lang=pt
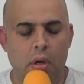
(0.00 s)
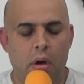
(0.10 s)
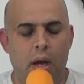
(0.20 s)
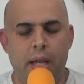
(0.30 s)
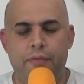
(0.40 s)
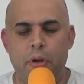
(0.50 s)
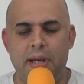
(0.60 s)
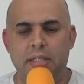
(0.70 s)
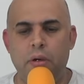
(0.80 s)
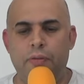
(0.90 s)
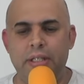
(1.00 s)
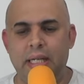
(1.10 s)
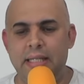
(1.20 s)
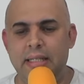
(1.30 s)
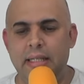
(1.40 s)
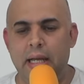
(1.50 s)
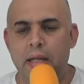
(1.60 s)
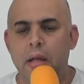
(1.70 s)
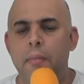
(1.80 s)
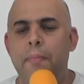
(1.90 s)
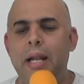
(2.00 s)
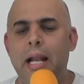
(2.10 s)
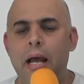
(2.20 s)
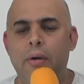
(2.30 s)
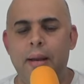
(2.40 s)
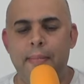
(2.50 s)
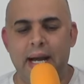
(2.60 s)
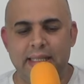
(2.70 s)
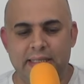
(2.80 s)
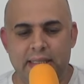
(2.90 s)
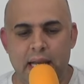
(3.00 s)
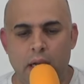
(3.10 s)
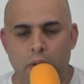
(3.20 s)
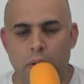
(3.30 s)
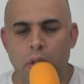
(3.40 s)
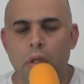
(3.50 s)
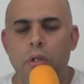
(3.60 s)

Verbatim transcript: Olha, informação que foi trazida pela Laura Marcelo